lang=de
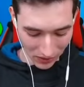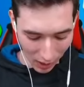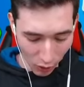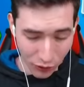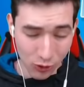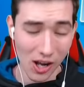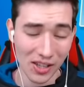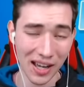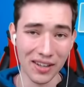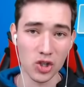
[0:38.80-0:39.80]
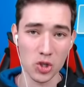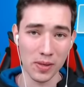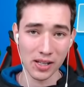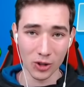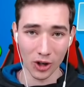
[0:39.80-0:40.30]
den wir auch vor allen anderen
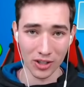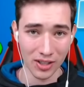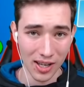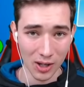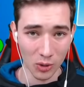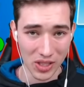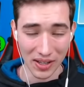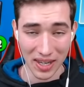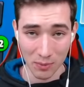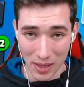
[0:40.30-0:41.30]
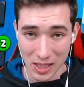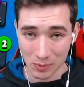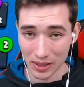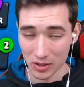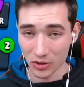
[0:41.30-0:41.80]
spielen können und zwar gegen Big
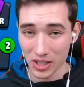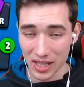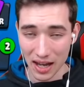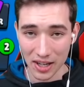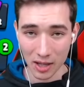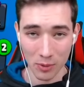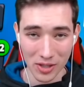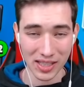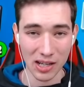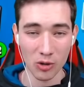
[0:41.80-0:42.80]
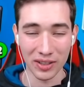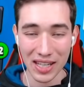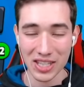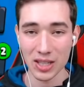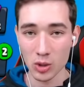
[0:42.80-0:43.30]
Spin, also auch nicht gegen andere Bots, sondern auch im
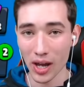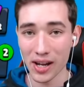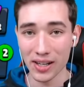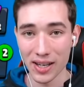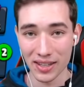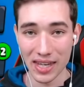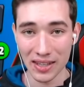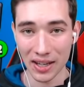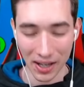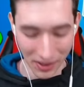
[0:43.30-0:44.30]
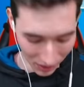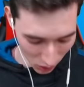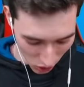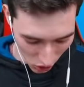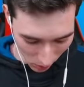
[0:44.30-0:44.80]
richtigen Duell gegen einen anderen
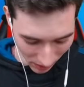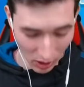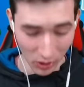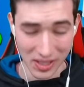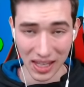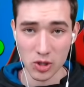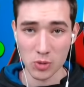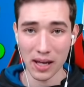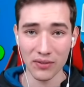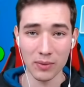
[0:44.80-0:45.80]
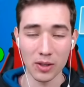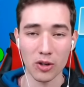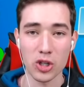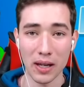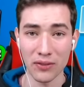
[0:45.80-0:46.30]
YouTuber. Wird auch extrem spannend, werden wir
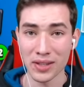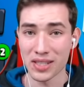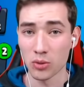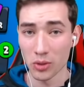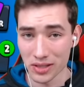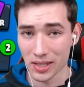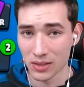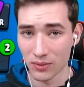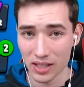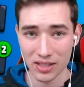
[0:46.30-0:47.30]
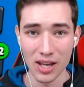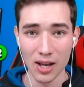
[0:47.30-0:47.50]
noch gespannt, wer sich da durchsetzen wird.